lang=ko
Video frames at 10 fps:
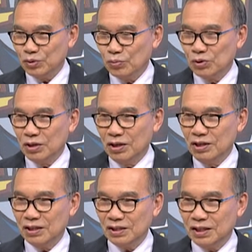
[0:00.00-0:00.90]
또 뭐
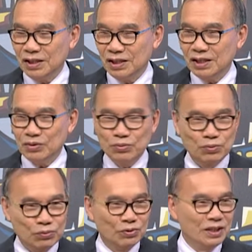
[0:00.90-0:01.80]
권력자니까
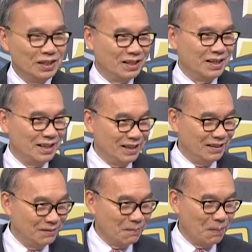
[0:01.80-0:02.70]
후궁이 있잖아요.